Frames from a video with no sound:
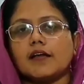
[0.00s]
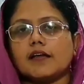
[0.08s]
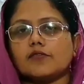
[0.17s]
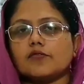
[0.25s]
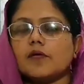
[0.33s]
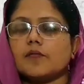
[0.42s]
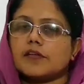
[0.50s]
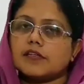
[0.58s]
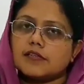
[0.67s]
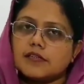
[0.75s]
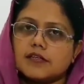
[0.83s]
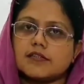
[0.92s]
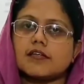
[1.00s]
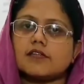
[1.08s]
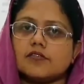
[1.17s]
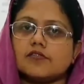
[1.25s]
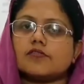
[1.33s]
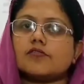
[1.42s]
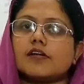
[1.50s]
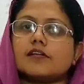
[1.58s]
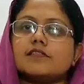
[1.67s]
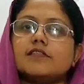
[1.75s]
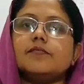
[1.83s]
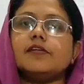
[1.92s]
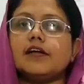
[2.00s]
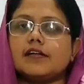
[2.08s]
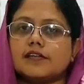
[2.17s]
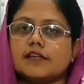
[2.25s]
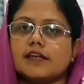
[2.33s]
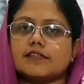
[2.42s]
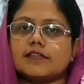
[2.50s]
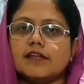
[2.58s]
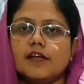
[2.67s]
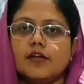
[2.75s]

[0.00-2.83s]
কিন্তু আমাদেরটার সাথে অন্তত একটা সিমিলারিটি আছে